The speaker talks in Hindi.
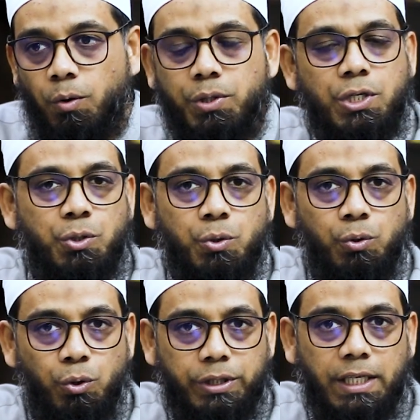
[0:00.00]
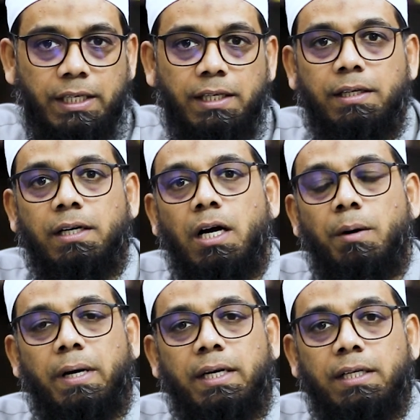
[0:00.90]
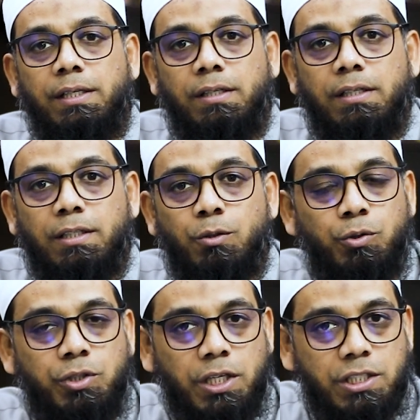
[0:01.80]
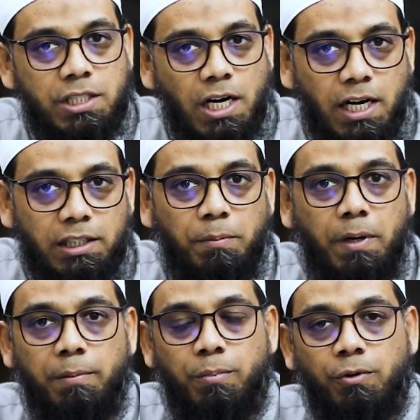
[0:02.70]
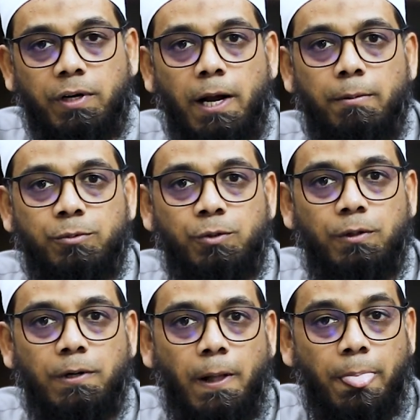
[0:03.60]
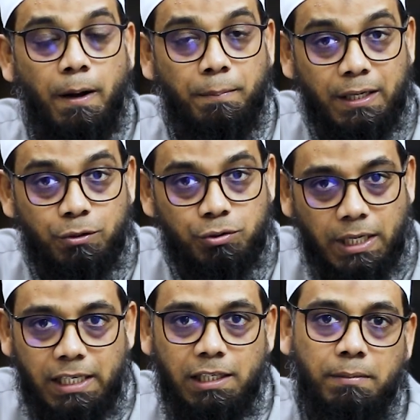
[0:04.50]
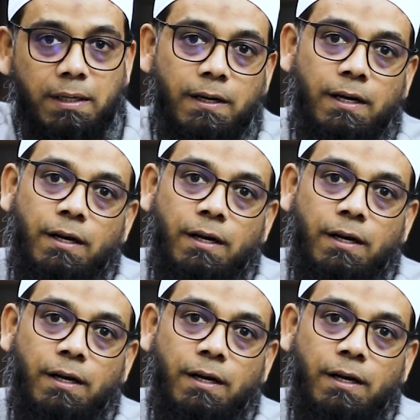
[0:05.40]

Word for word: और इसके शुरू होते ही हमारी आ, कुछ तरजीहत हमारे प्रोग्राम्स और हमारी सोसाइटी में